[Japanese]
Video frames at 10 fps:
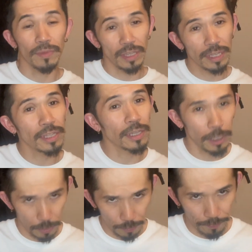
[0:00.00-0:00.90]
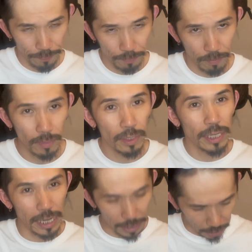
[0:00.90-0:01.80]
いただける
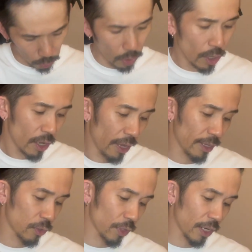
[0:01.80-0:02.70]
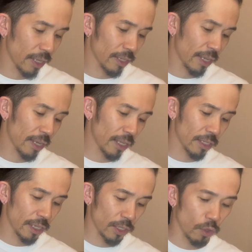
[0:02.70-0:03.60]
光だと、えそれからね大
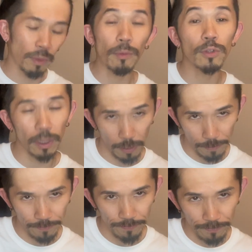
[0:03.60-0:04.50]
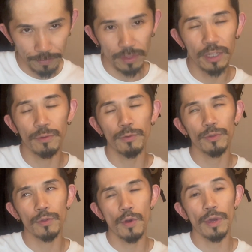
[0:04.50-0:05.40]
切な人を守るため自
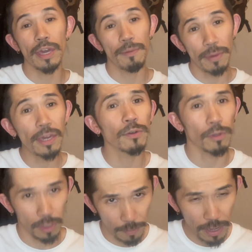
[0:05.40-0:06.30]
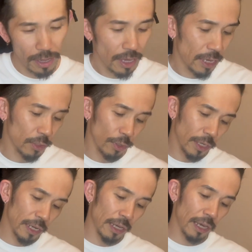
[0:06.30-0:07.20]
分の、え名誉のためそれ
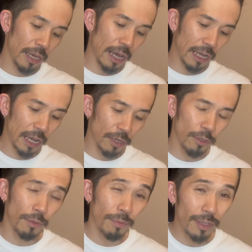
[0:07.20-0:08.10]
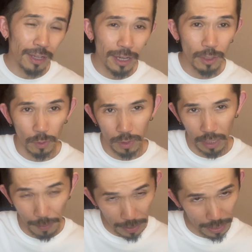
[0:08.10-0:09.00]
から、え明るい未来の
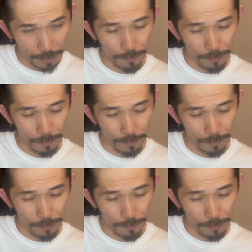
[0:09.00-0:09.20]
ために